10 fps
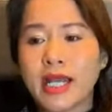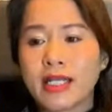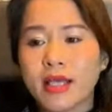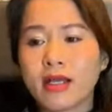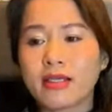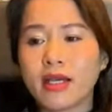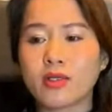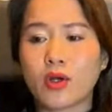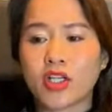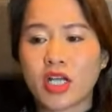thân nhân
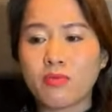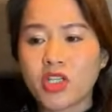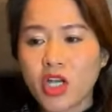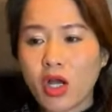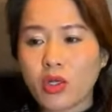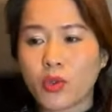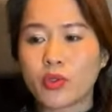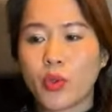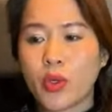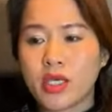còn sống sót của
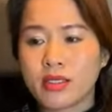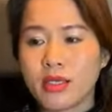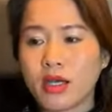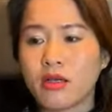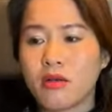thuyền nhân,